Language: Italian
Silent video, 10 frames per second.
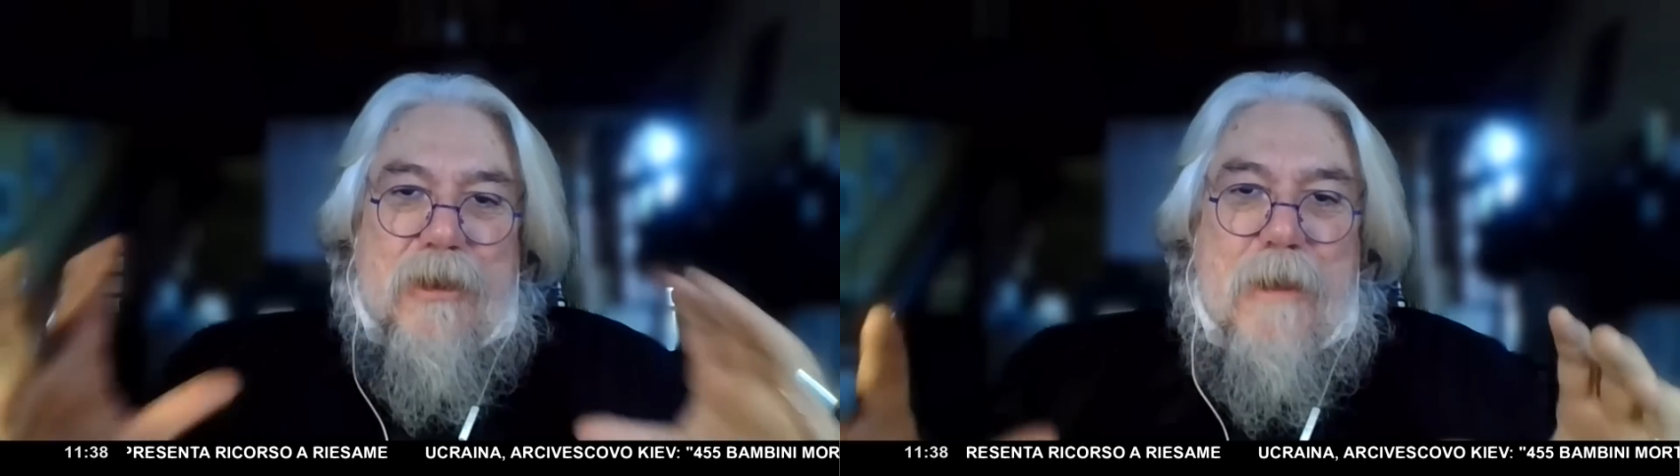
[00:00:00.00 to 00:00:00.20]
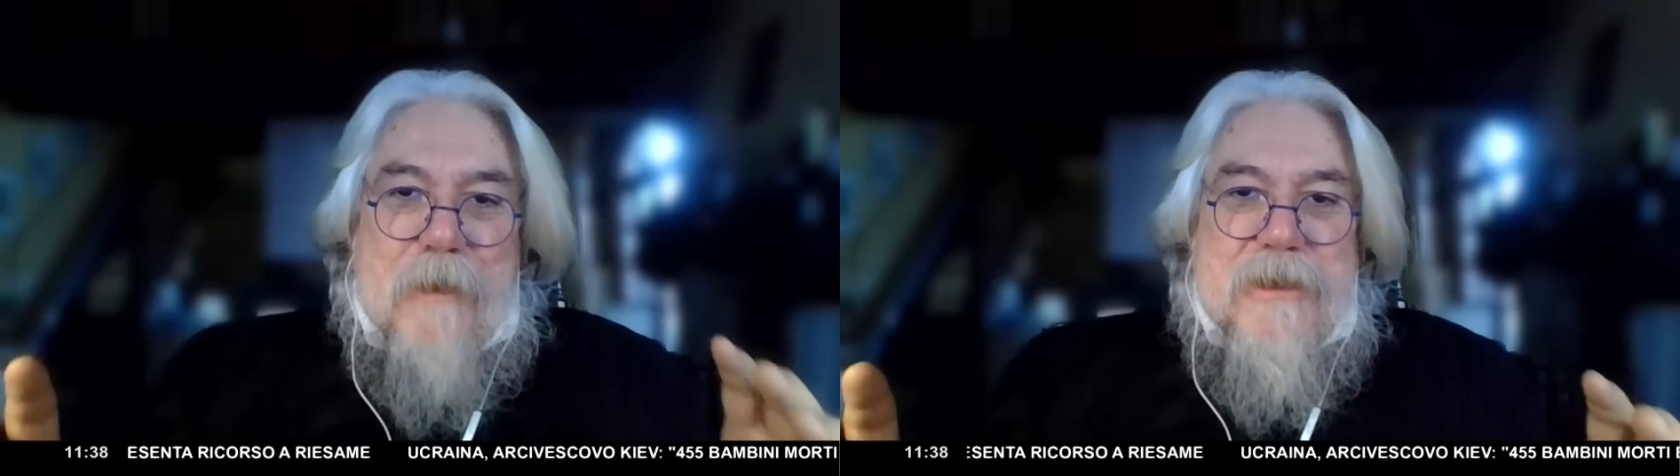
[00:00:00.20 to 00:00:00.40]

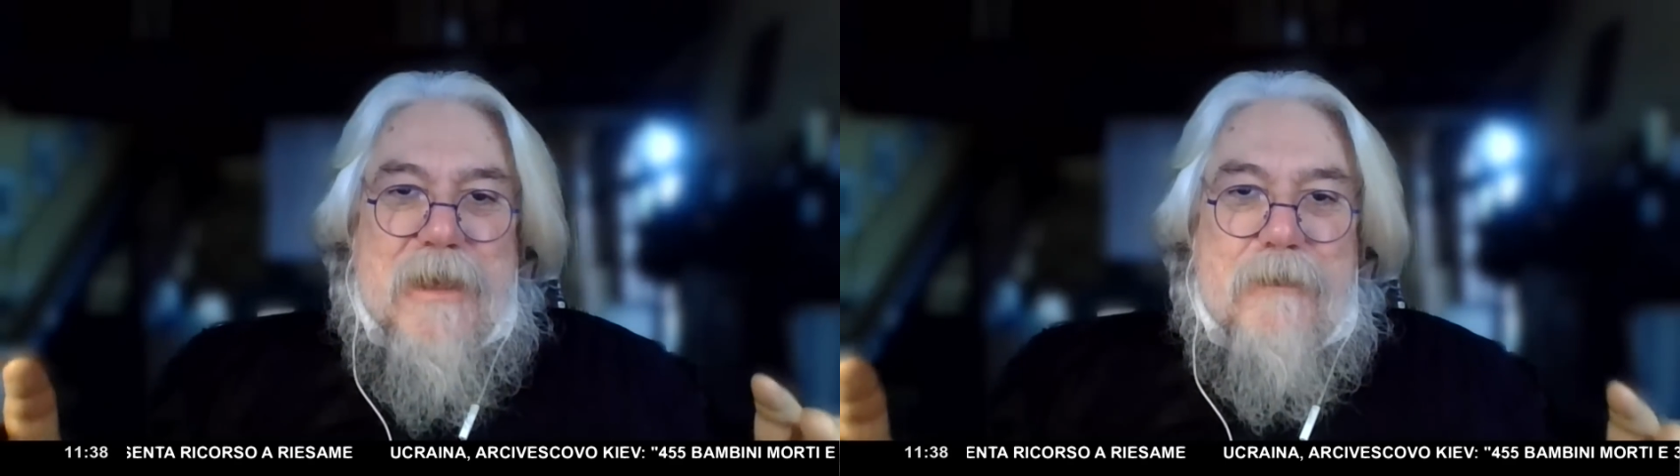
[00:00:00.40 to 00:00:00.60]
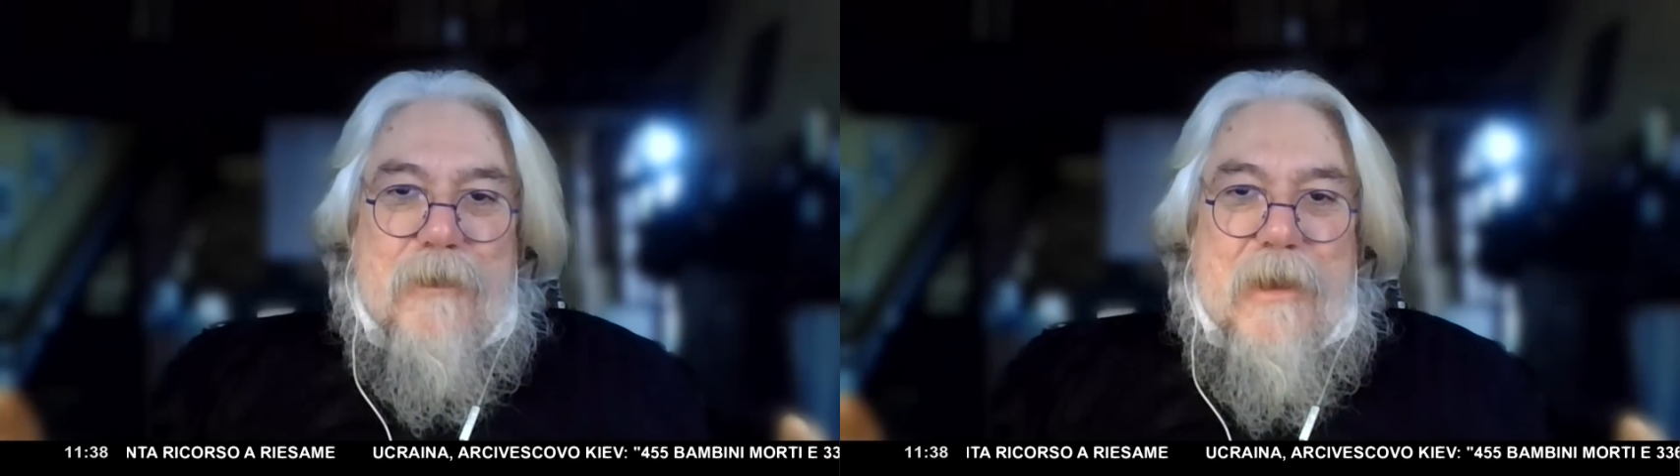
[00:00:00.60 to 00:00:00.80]
in una
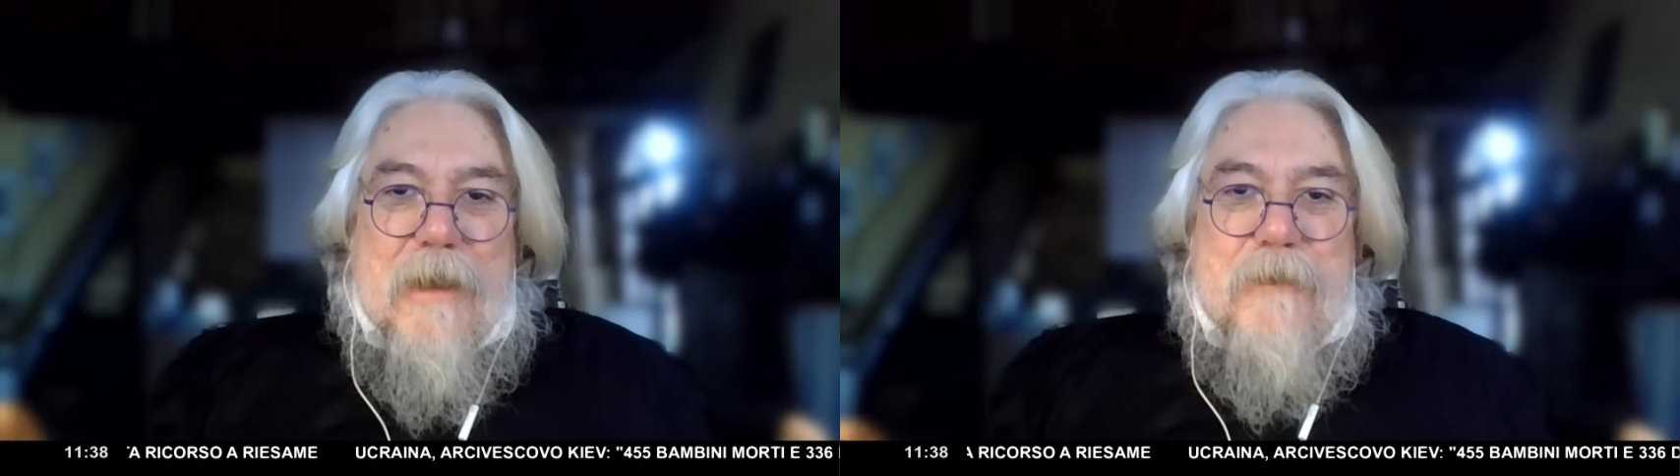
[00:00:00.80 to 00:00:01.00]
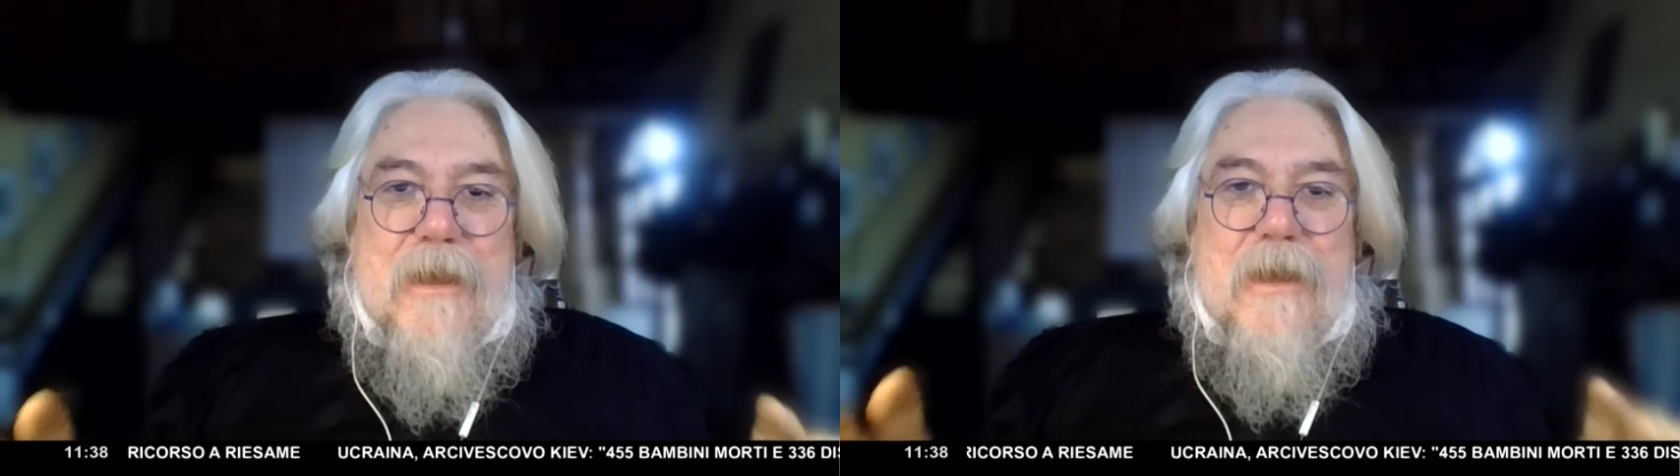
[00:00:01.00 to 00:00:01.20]
pagina
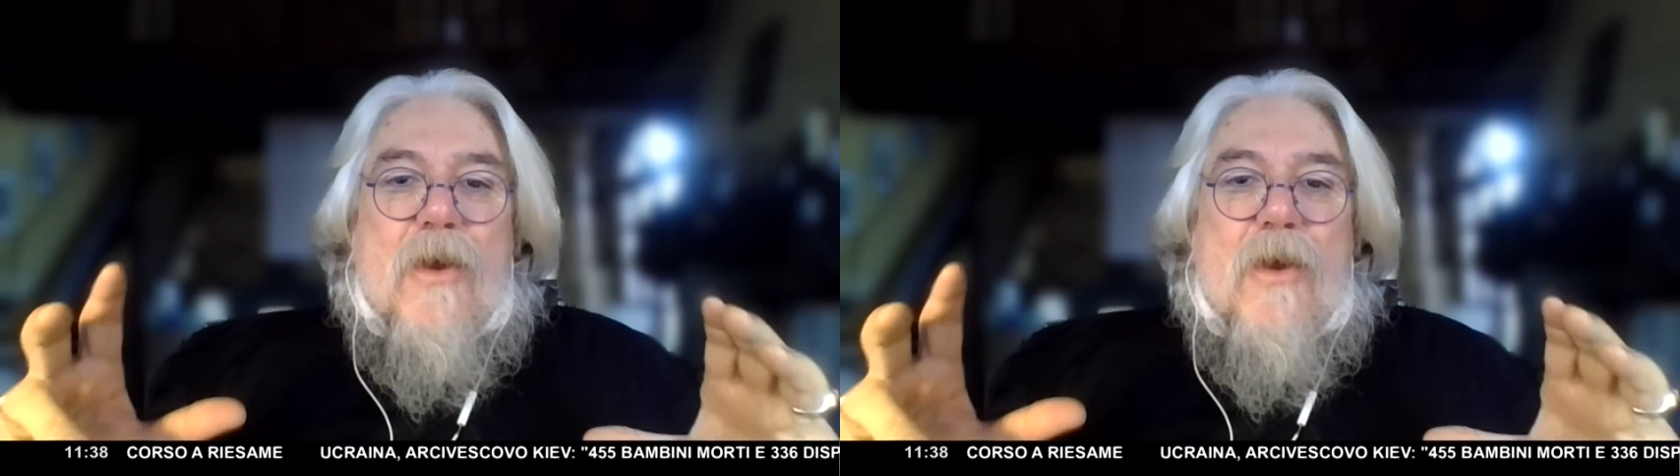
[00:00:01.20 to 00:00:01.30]
memorabile,